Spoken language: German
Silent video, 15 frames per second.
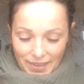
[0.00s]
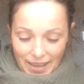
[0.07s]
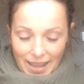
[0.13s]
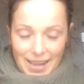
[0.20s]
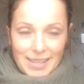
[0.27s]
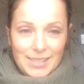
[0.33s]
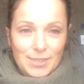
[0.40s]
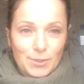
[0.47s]

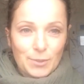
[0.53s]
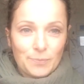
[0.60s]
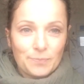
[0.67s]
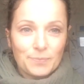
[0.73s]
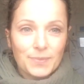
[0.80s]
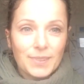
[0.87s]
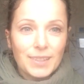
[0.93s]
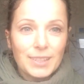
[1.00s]
Also,
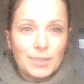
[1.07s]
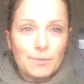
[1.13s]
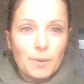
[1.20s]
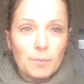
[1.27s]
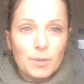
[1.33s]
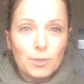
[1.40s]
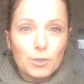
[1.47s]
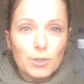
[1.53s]
die
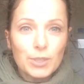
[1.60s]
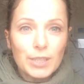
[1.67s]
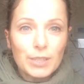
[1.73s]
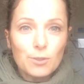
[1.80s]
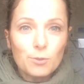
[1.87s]
Verbindung steht